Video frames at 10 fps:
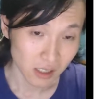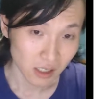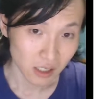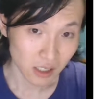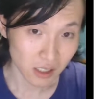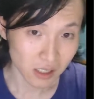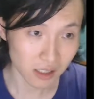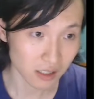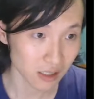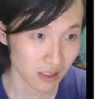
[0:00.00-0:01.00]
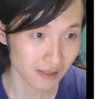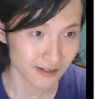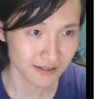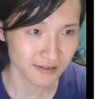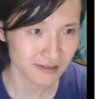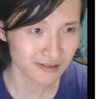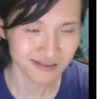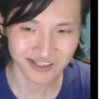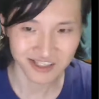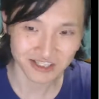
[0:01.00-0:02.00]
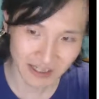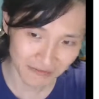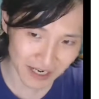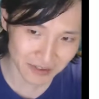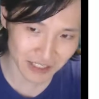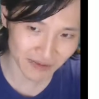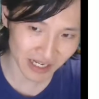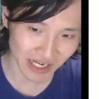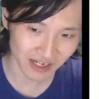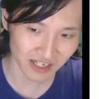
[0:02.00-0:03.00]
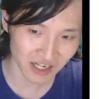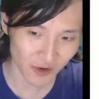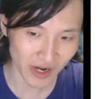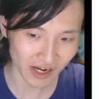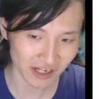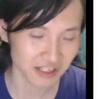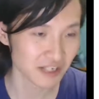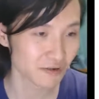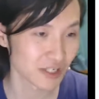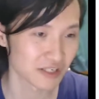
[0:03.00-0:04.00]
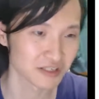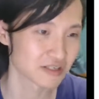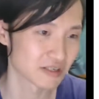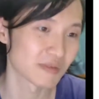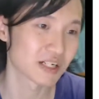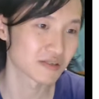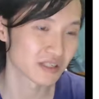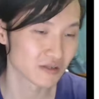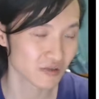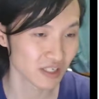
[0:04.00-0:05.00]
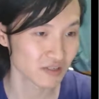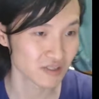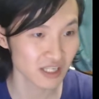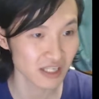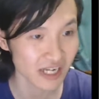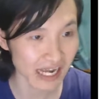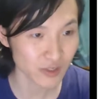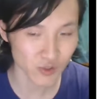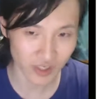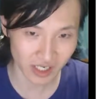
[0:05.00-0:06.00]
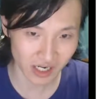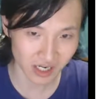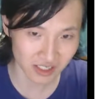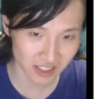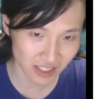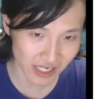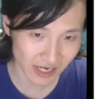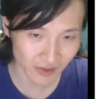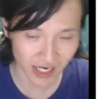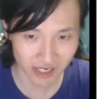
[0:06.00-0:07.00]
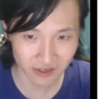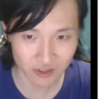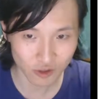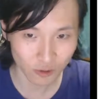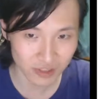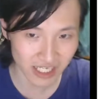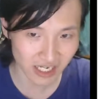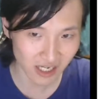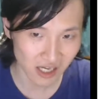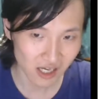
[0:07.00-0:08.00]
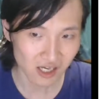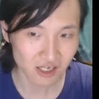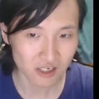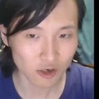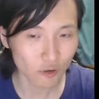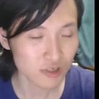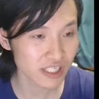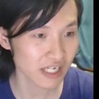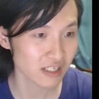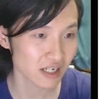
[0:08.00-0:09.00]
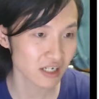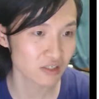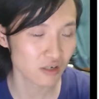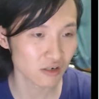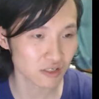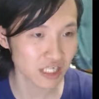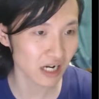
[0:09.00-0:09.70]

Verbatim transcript: 啊，可是，在范畴上面，它可以遥远，还可以定位成是什么？就是说一种心理感觉啊，心理感觉，还有一种空间，空间的一种丈